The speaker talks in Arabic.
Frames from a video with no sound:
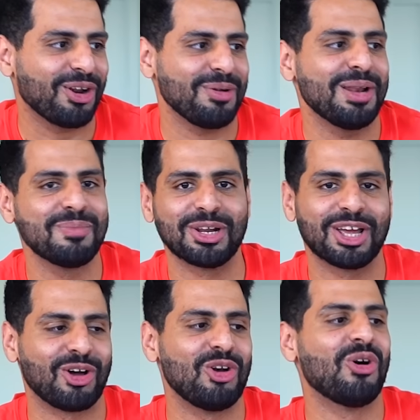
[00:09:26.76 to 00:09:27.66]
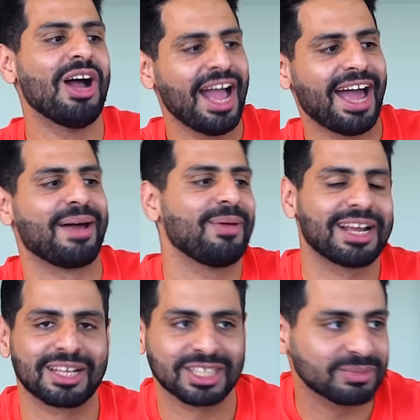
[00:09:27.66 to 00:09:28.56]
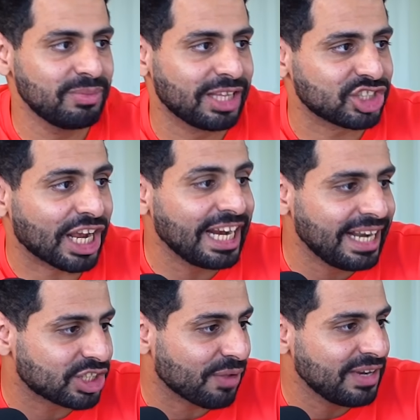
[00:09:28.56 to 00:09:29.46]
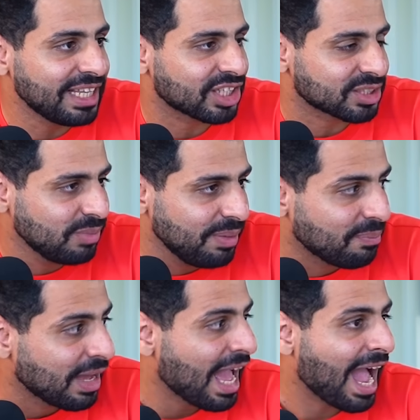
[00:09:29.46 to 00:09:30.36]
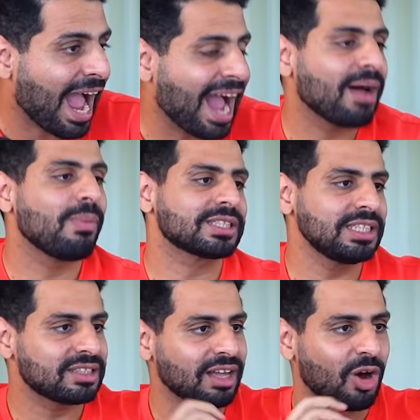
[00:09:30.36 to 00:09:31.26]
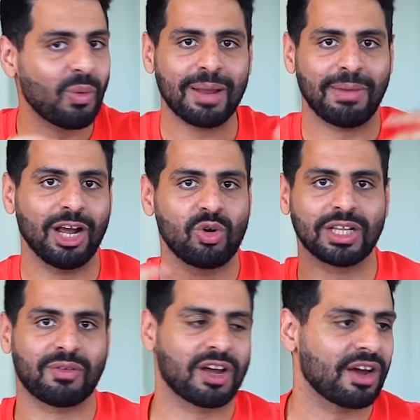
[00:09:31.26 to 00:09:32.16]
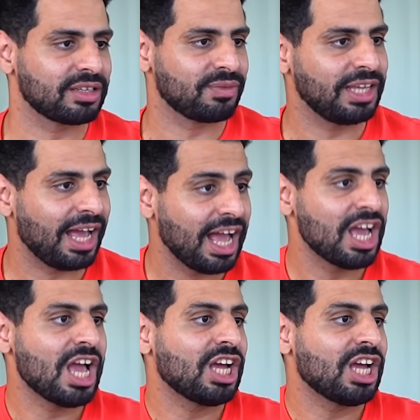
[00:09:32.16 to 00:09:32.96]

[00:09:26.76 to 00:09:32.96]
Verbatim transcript: اروح محل برجر اقول له انا هبيع لك التصميم ده شكل شايفين التصميم حاجه بسيطه وانا معاكم كده فكرت فيها